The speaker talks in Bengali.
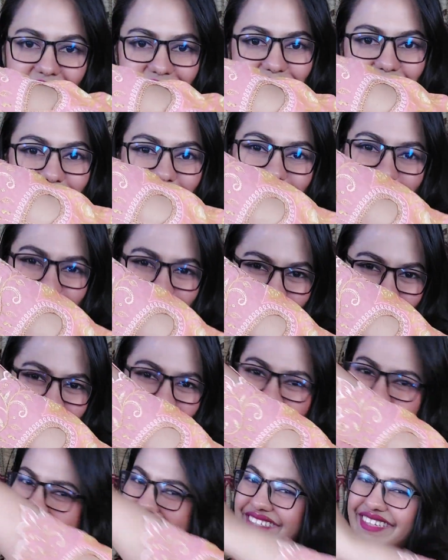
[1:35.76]
এত
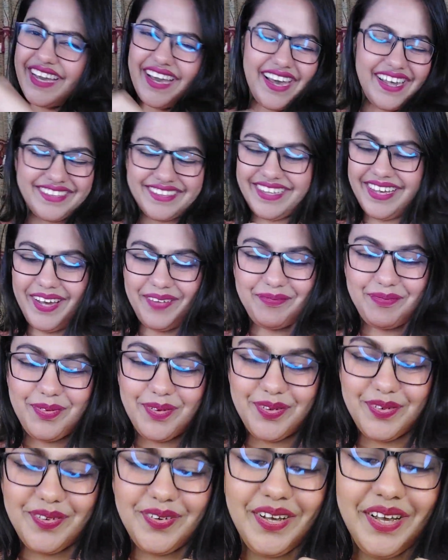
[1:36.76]
সুন্দর একটা হাতা
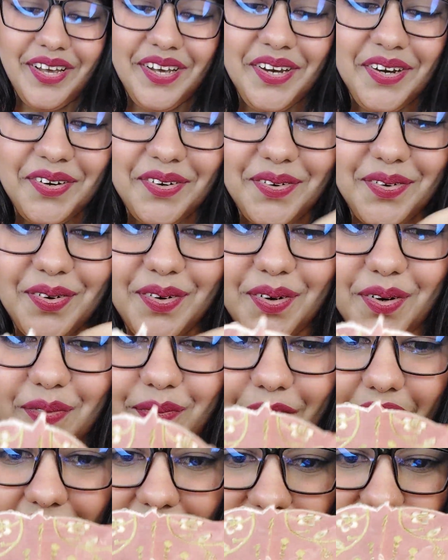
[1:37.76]
আপু ও
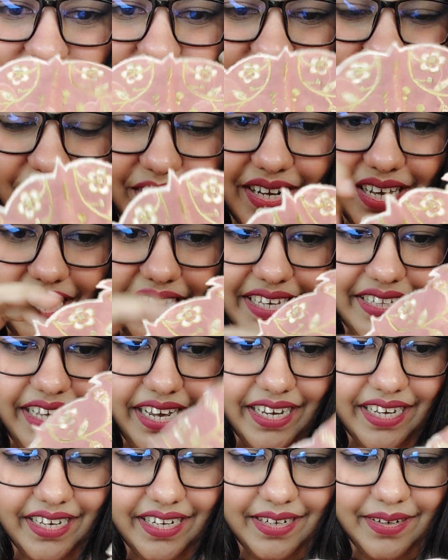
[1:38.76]
মাই গড এই
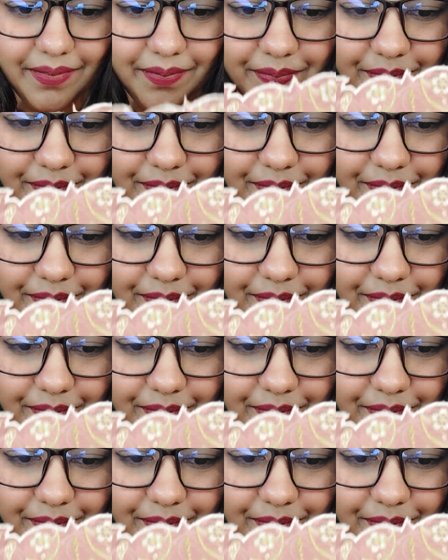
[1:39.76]
দেখেন